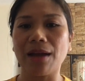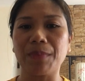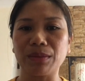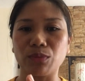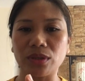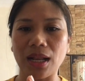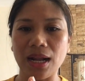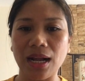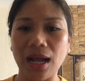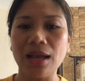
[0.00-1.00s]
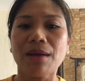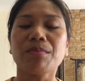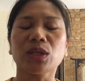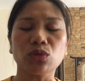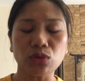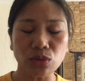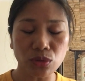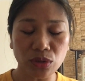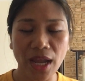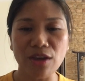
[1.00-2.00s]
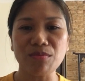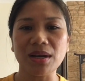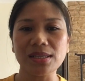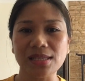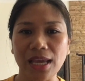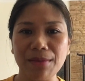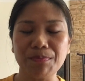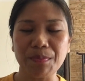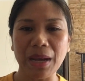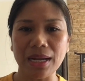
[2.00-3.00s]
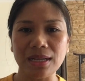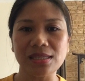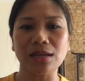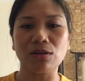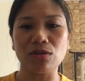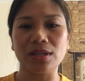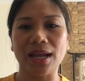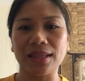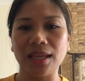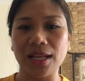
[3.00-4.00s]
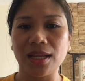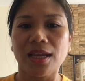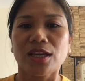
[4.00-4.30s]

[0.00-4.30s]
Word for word: dapat po talaga matututo tayong mag-save para sa goal natin.